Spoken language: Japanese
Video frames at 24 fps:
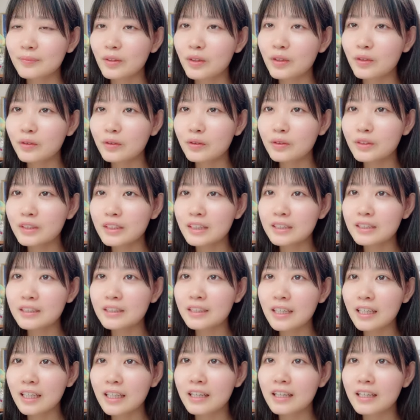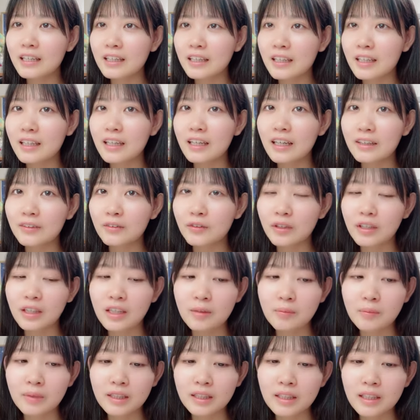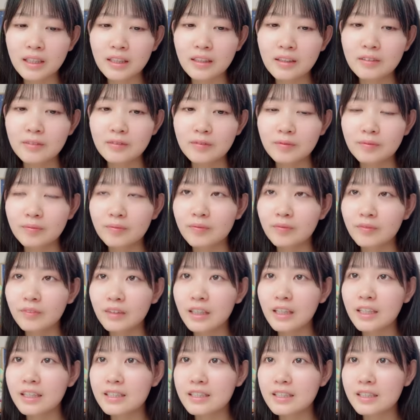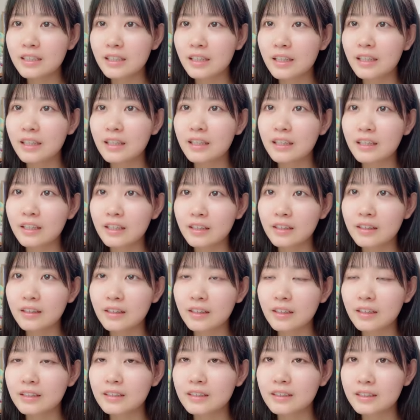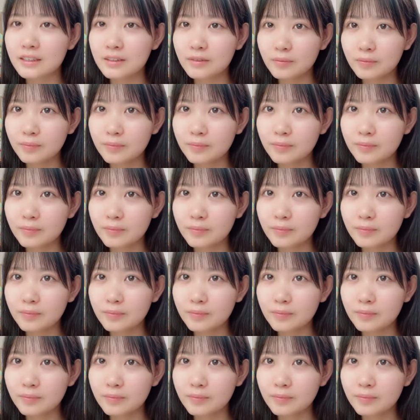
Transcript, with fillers: 翌日だけ寝て後からまたエンジンかけなきゃって感じ